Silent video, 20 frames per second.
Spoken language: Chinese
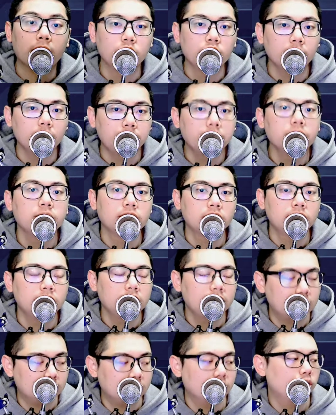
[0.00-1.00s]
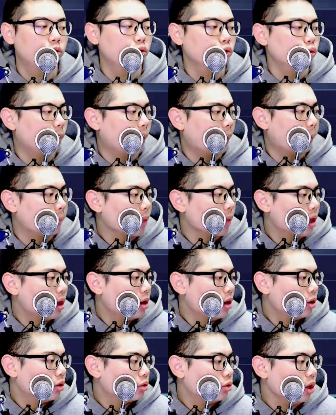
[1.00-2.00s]
你做的不只是指数嘛，
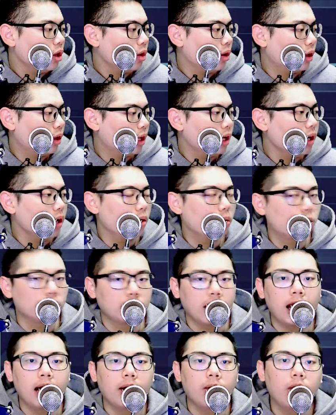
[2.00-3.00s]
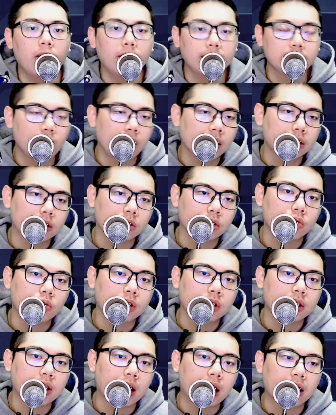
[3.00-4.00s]
所以个股当然会不会受到指数
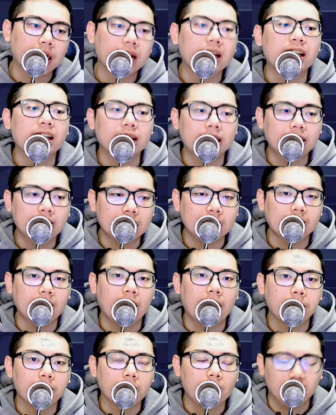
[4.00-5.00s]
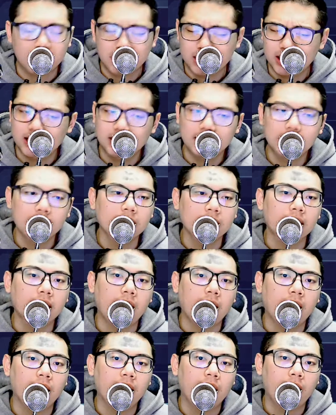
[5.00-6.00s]
影响，肯定的啦，哦，肯定的
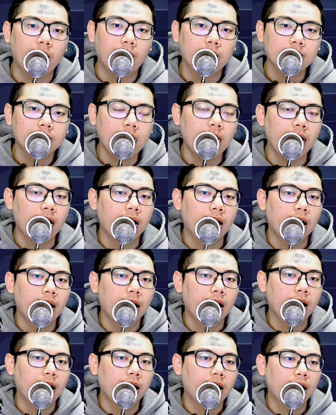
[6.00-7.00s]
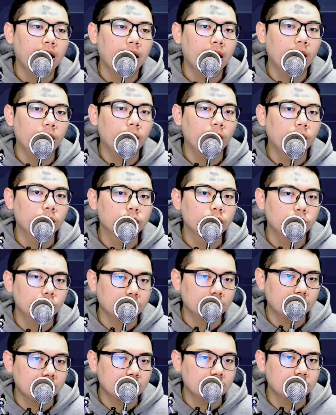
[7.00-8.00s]
啦。那除
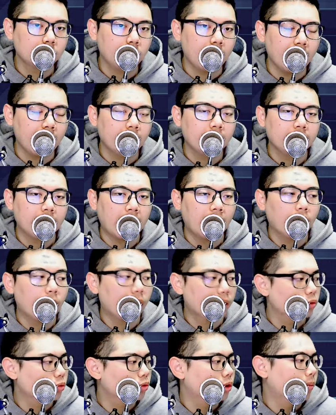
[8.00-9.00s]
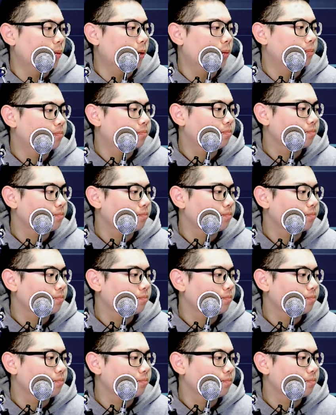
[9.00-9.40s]
了这个之外，你还要关注什么？